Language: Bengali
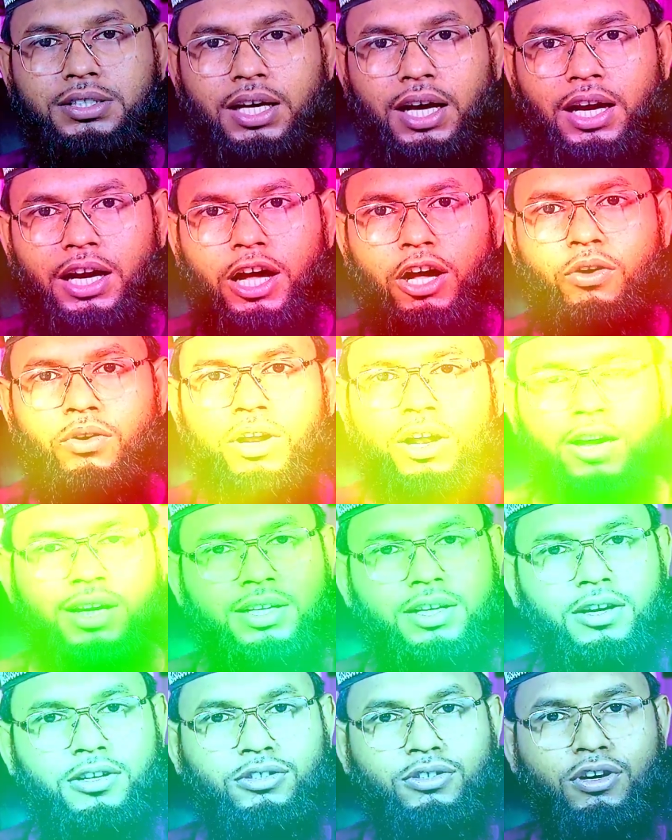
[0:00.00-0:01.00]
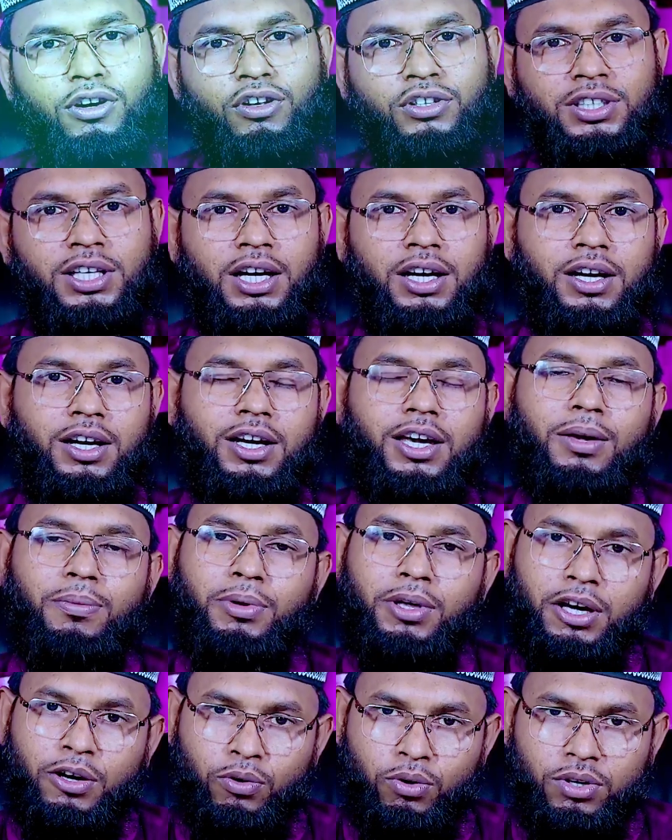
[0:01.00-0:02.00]
যার কারণে আয়সারদি আল্লাহ তালা নাকি
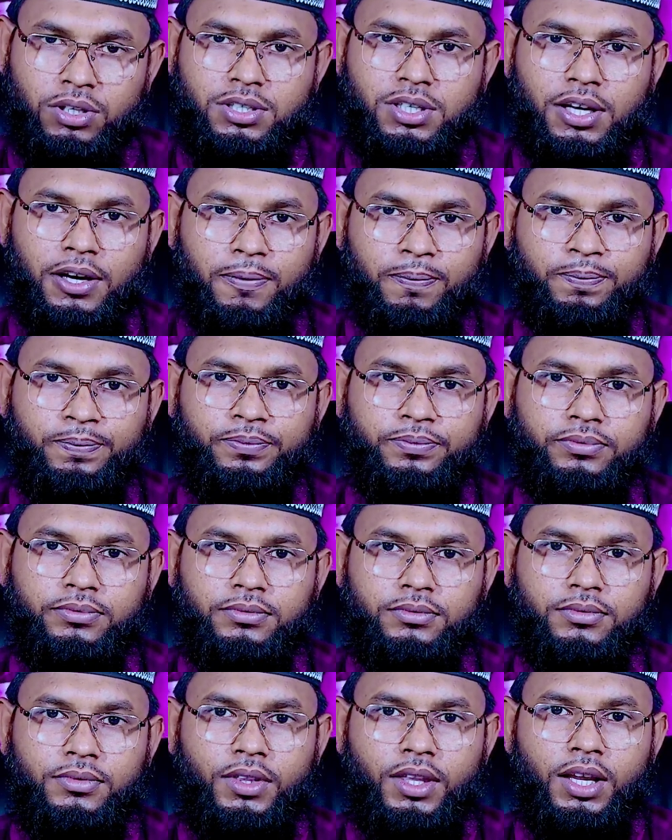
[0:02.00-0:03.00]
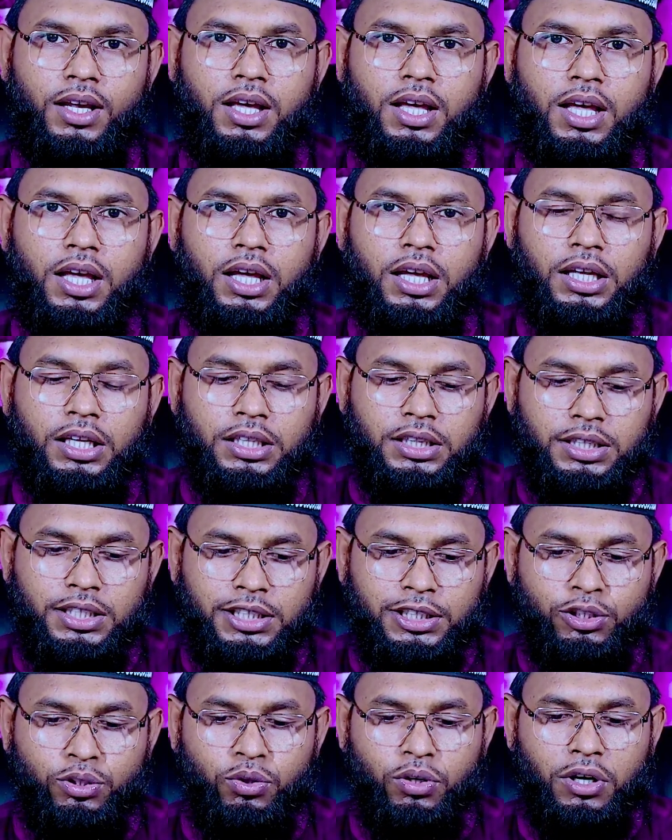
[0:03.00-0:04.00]
বিয়ে করেছেন
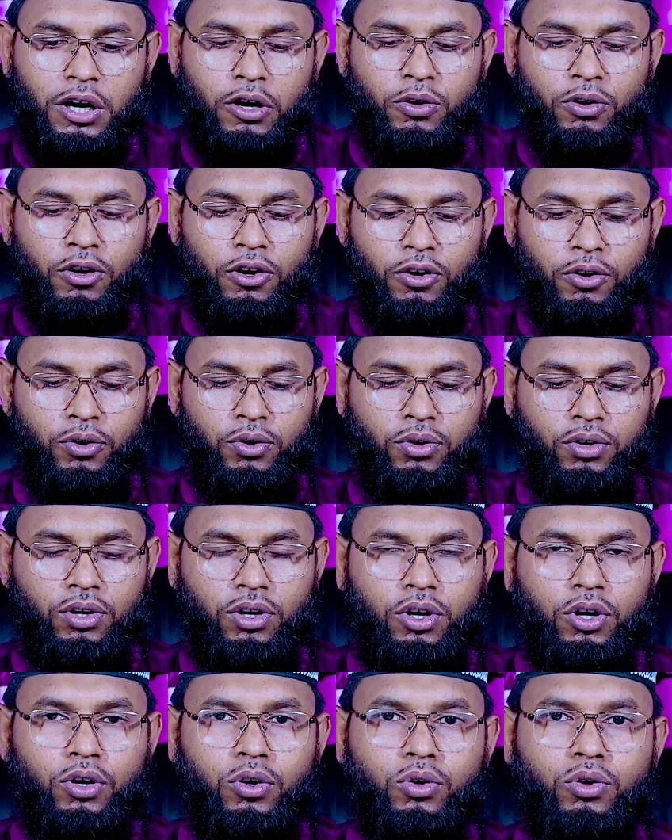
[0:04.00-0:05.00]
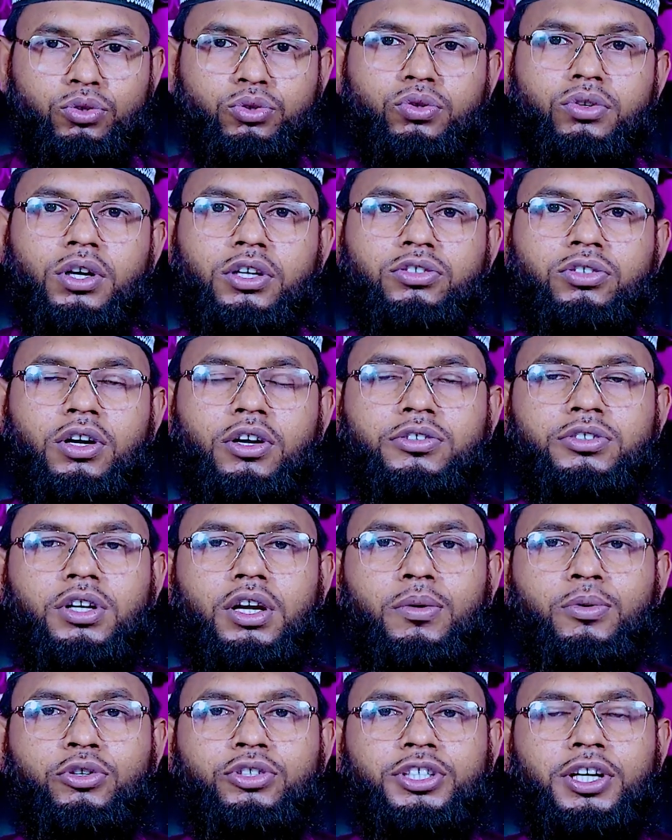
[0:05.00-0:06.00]
দ্বিতীয় কারণ হলো রসুল্লাহ সাল্লাহ
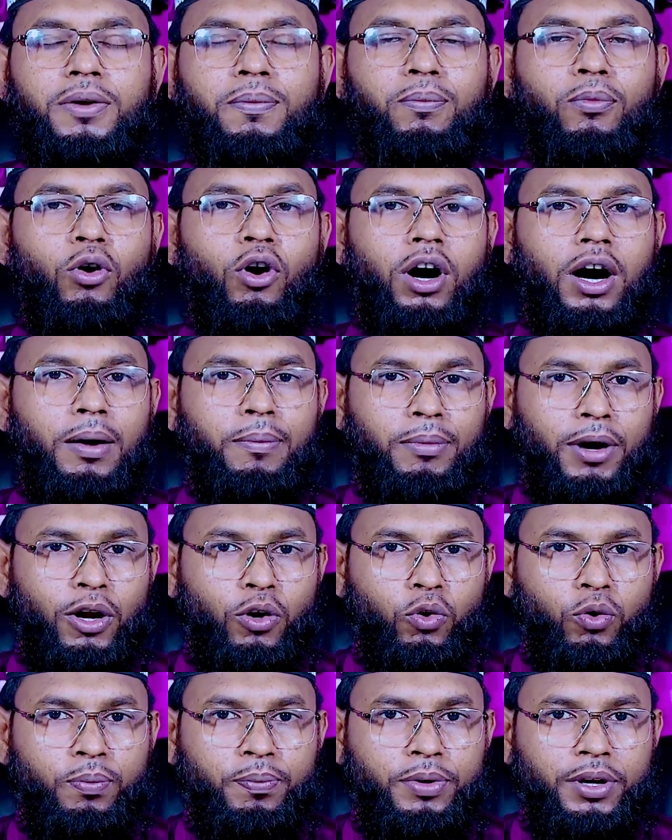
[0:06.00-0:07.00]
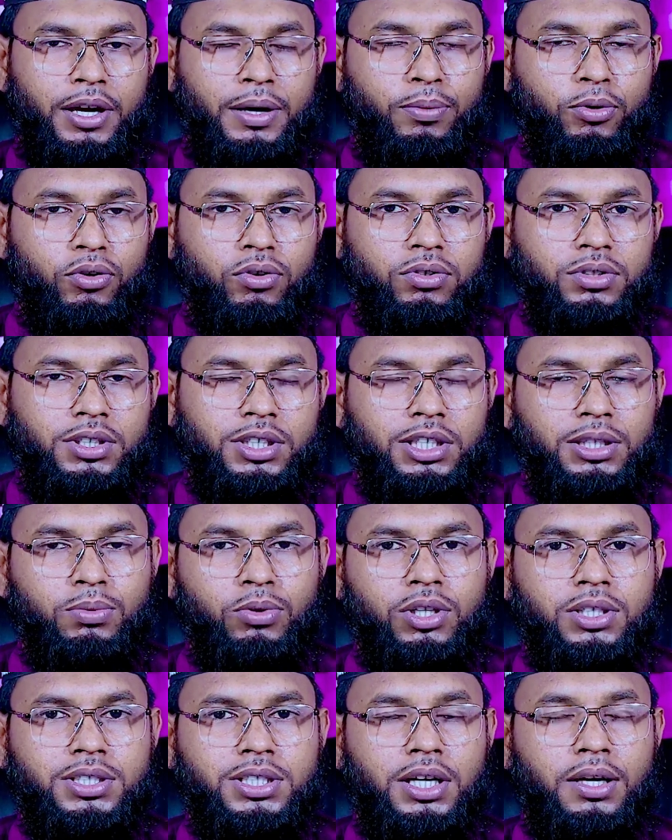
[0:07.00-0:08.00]
সাল্লাম হচ্ছেন মহামানব এবং তিনি
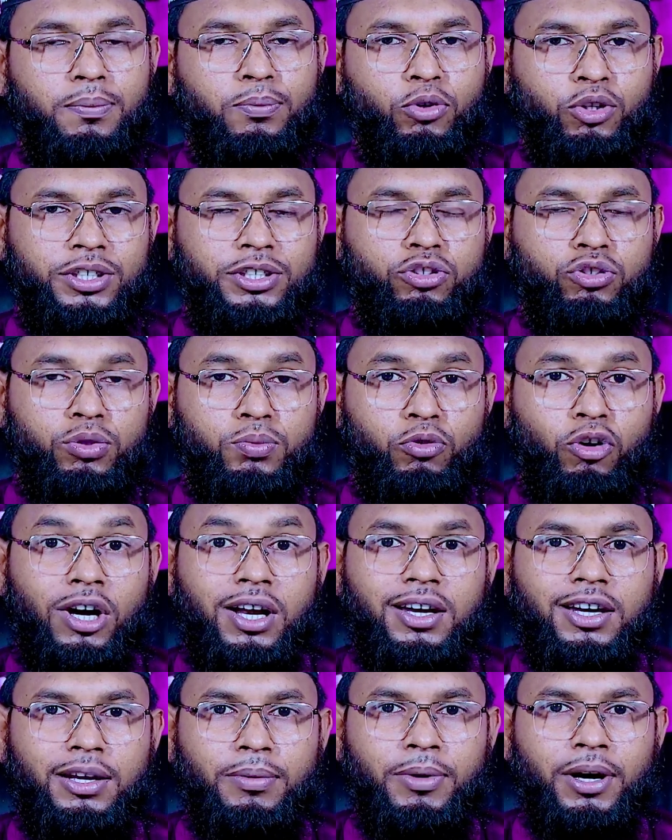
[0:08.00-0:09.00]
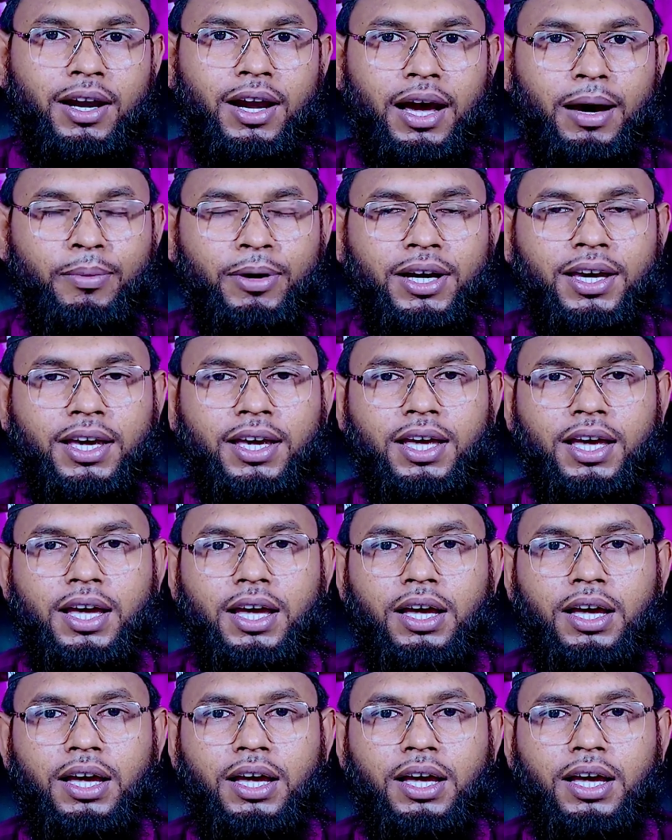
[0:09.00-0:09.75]
বলেছেন বয়স্ত মোয়াল্লিমান আমাকে